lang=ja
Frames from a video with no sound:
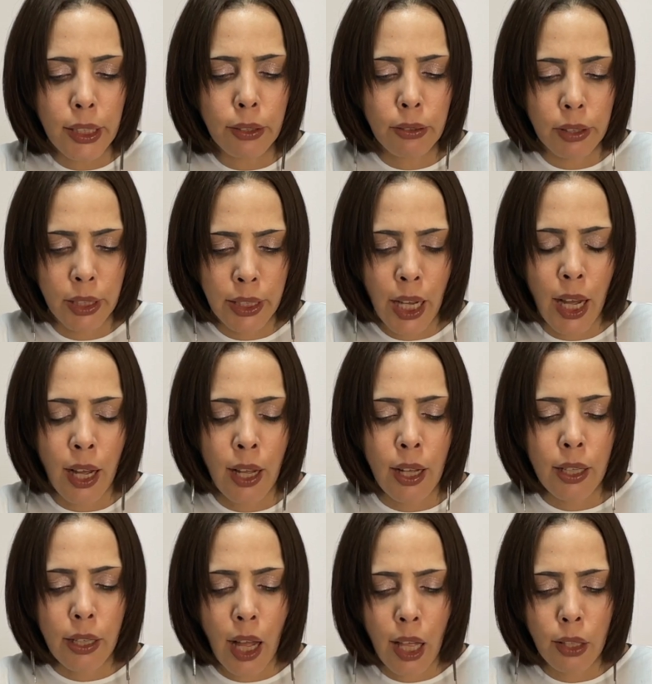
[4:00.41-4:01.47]
い国が
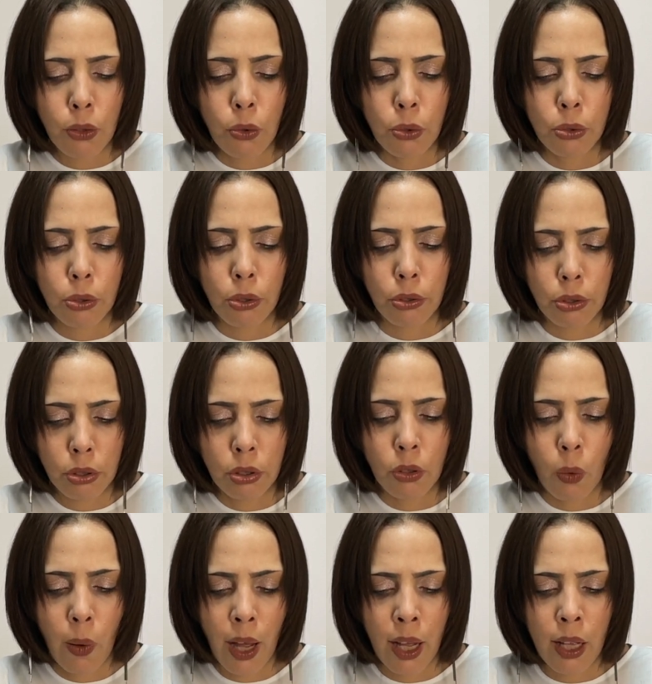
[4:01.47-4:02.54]
韓国という
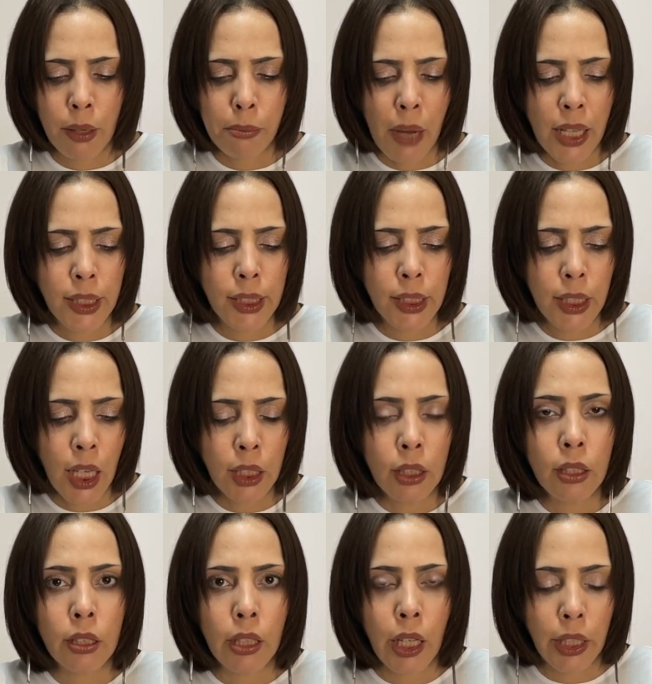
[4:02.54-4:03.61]
のは間違っ
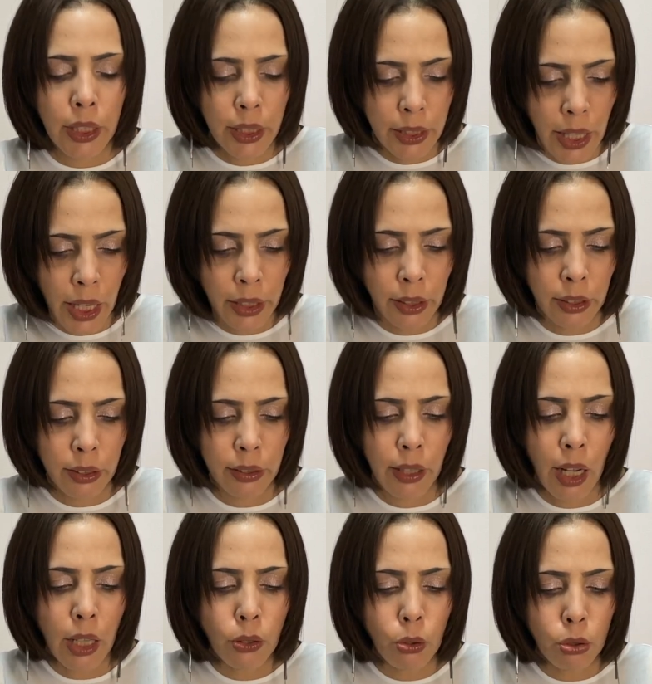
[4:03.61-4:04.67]
ていない
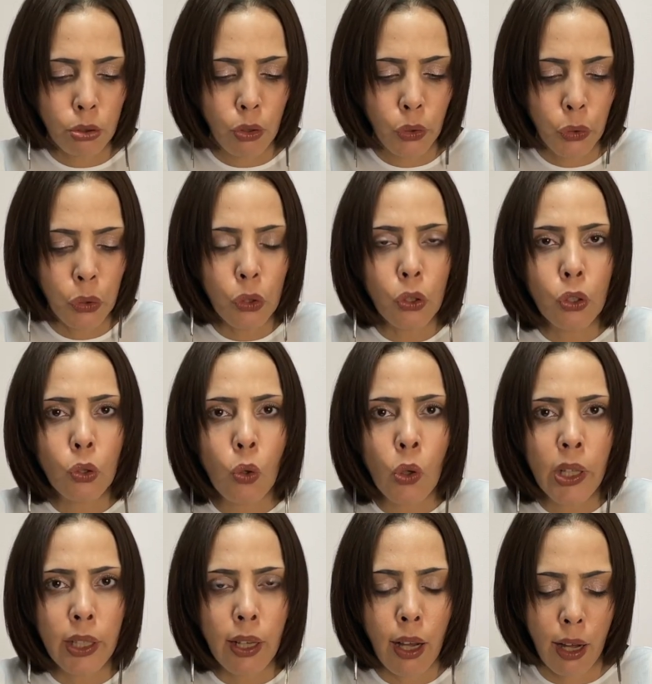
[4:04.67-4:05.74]
などという
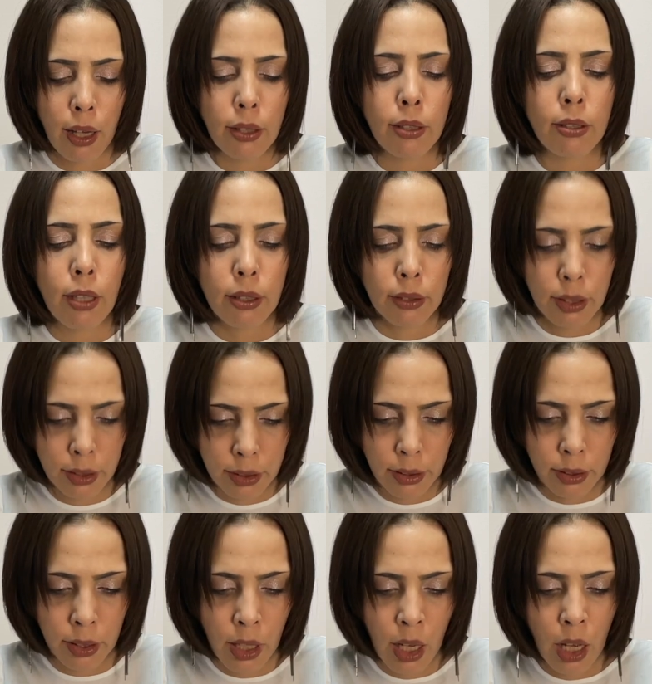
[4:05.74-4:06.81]
声があったんです。
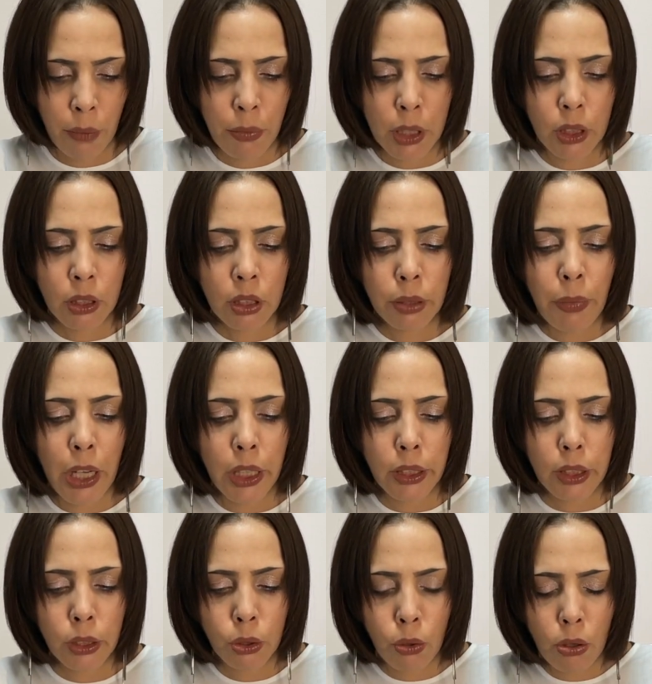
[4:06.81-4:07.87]
まあ、つま
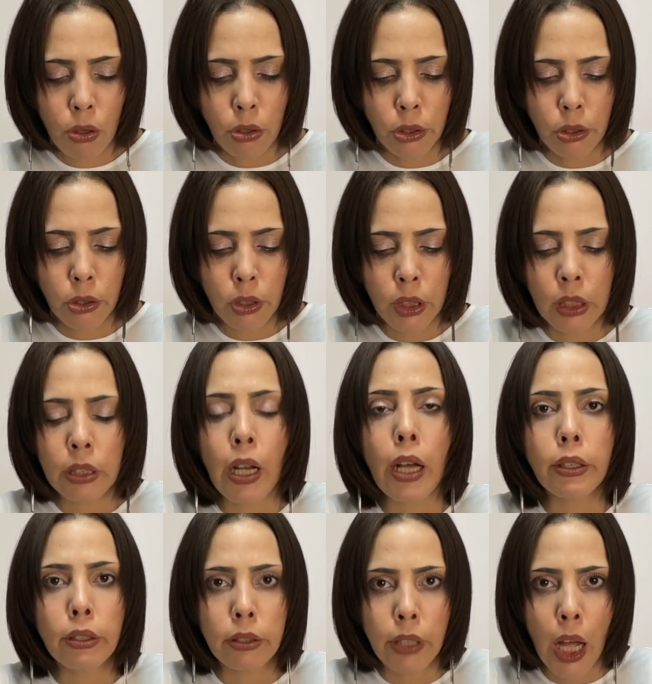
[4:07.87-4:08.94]
りそういう自
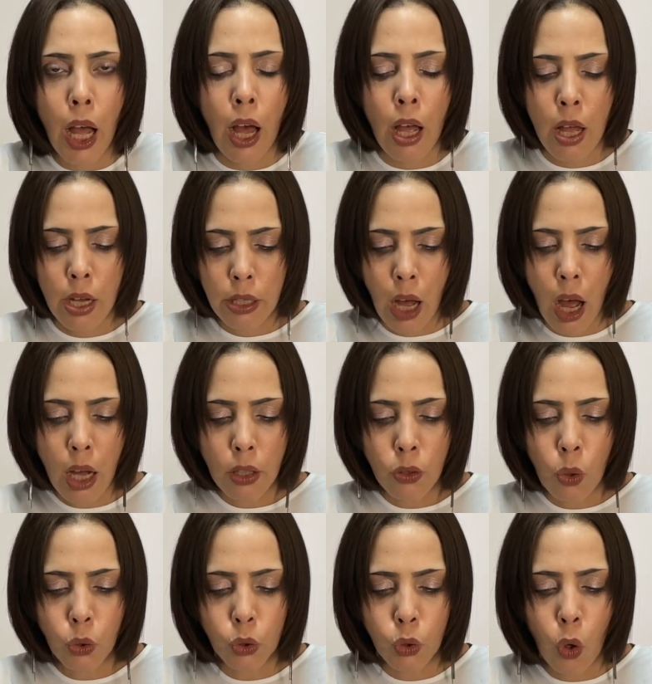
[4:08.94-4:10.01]
覚が韓
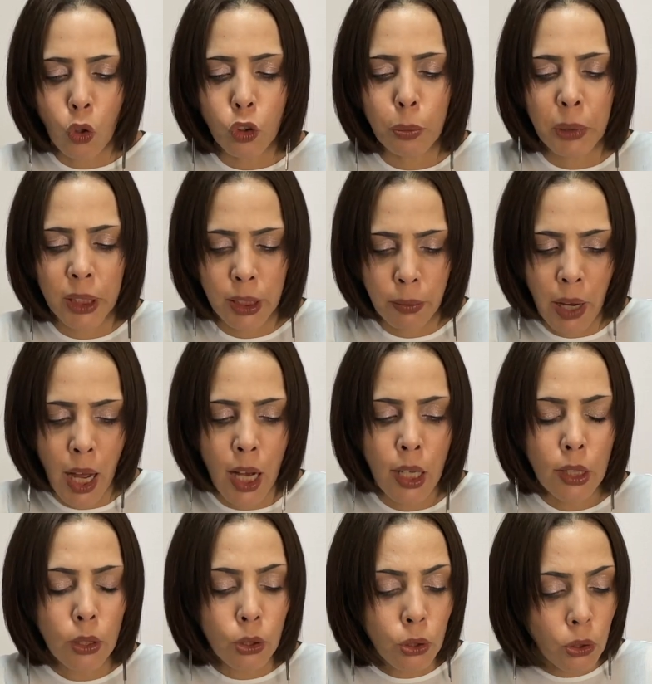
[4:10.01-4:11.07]
国国民には
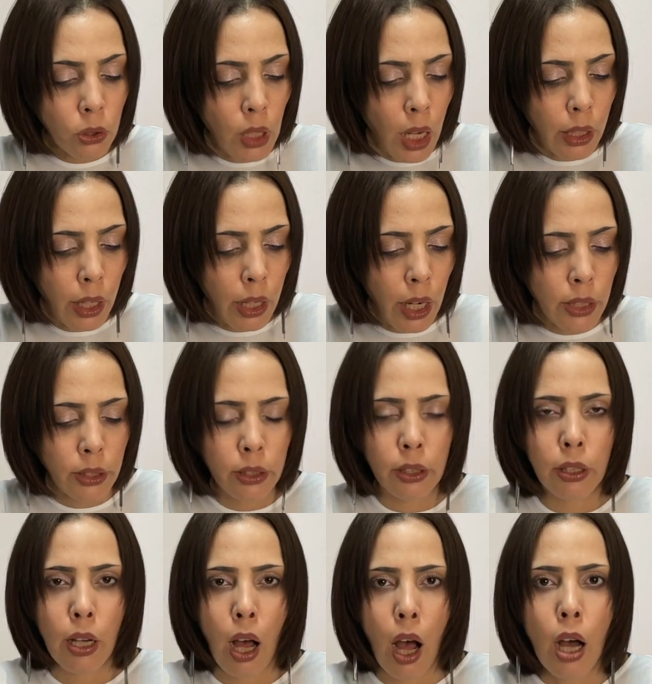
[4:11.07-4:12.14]
少なからず
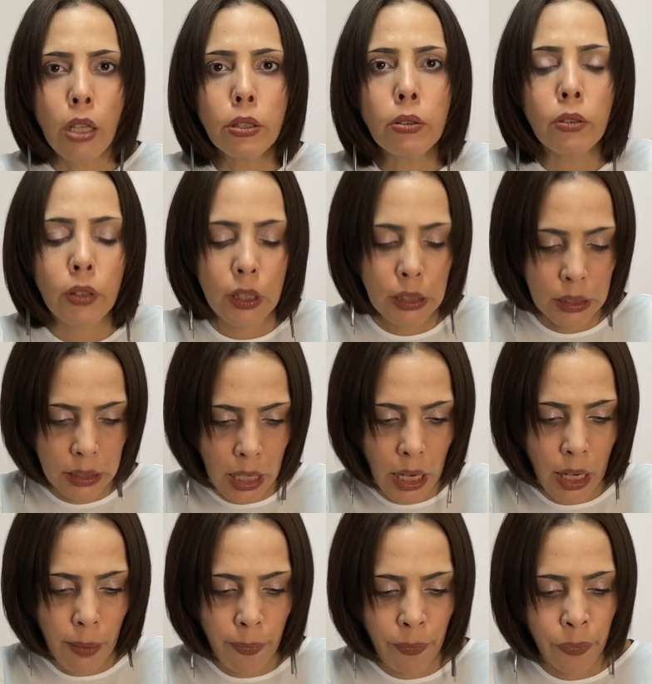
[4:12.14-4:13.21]
あるんです
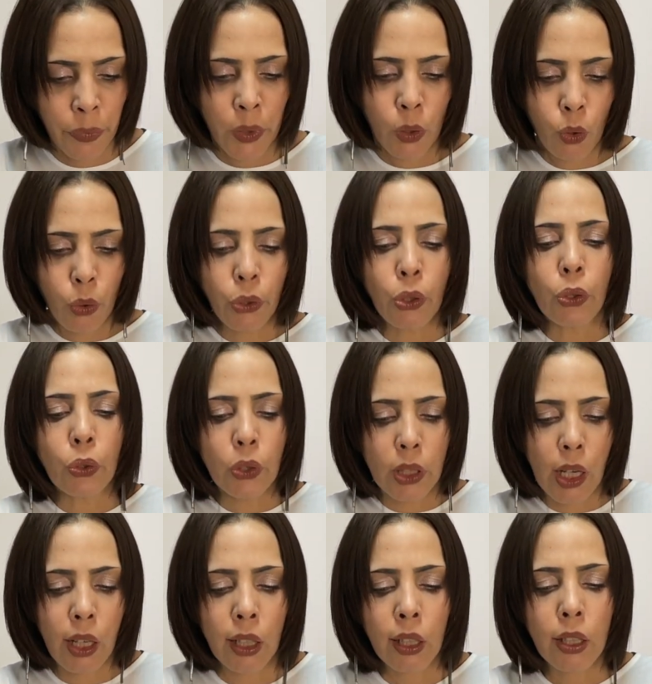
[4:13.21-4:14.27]
ね。という
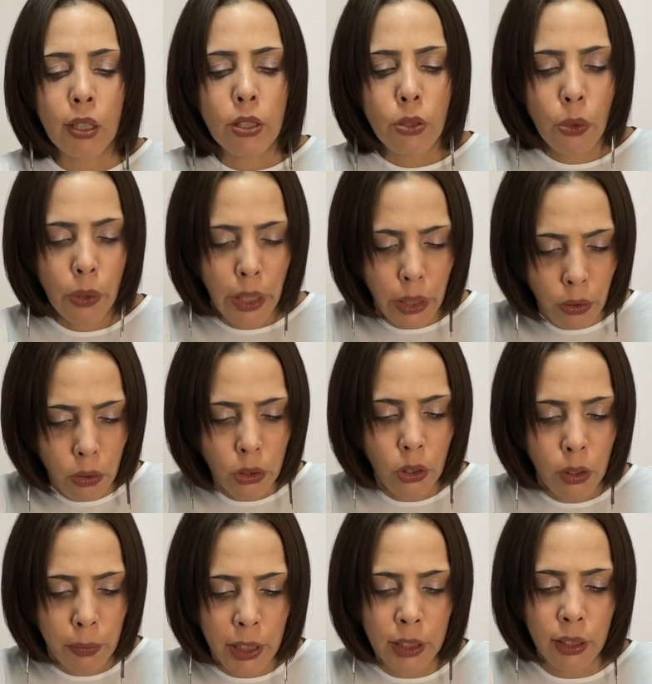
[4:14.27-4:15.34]
か、それほ
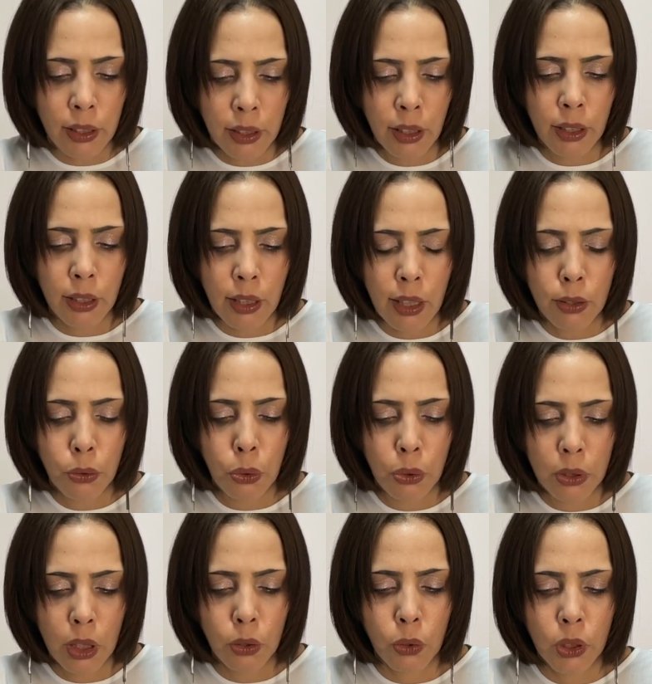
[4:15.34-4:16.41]
どまでに韓国
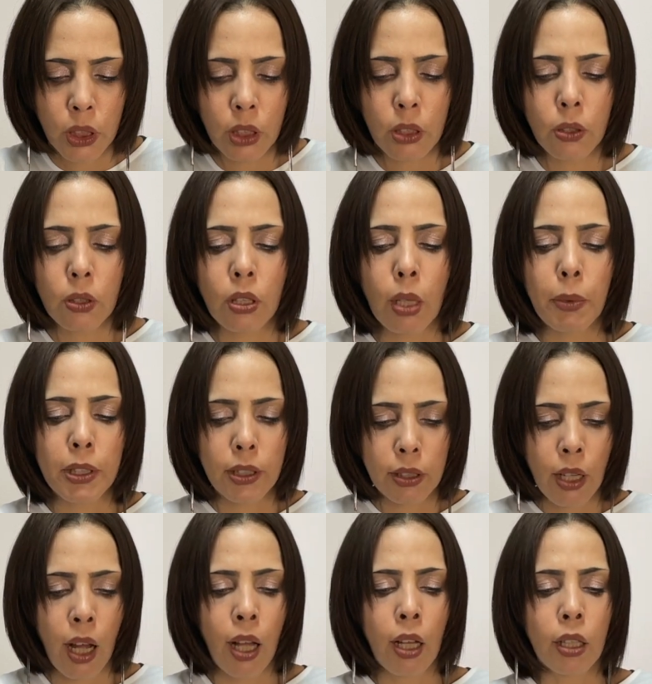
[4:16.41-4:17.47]
での人種差別
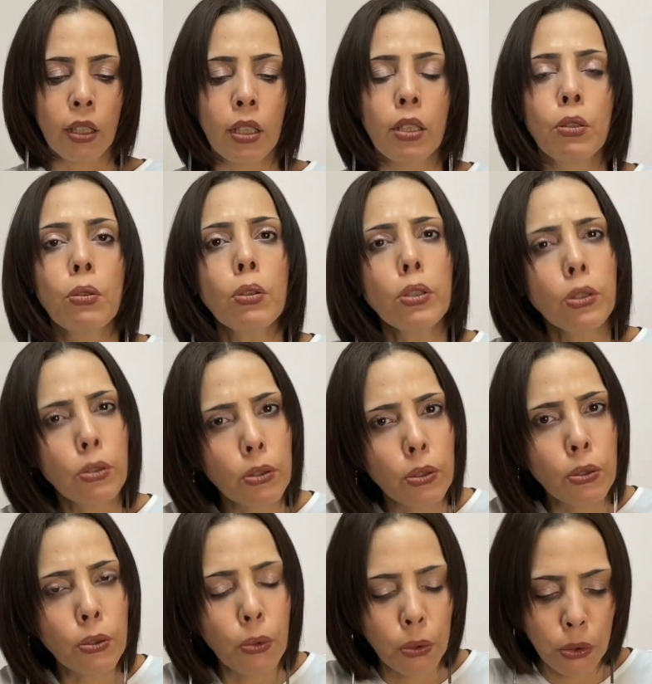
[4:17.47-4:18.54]
がひどいとい
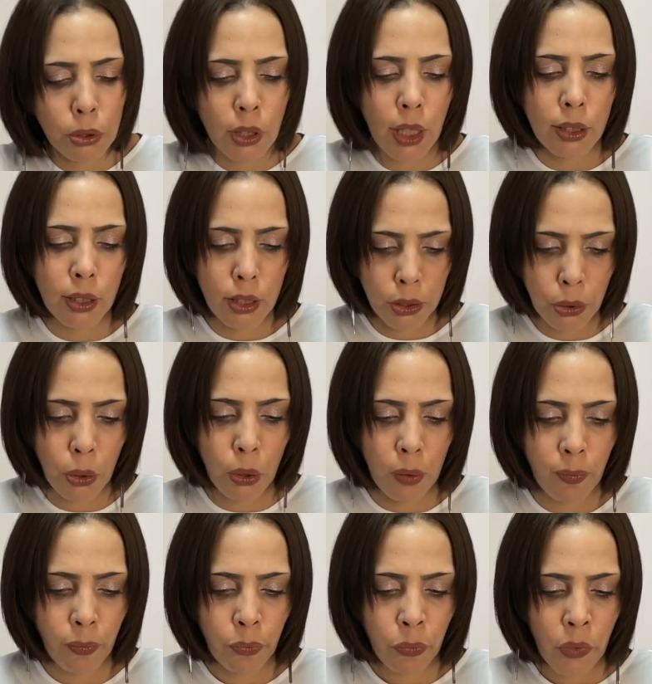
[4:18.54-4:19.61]
うことなんでしょ
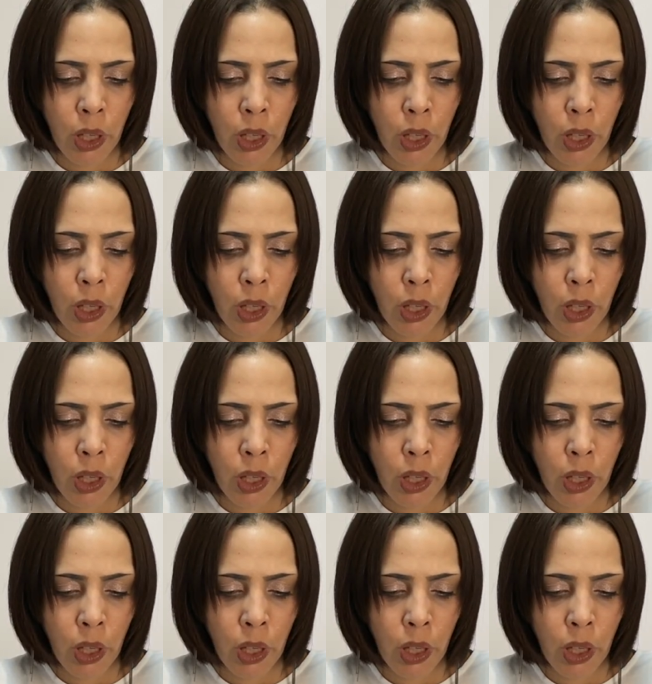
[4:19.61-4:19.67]
う。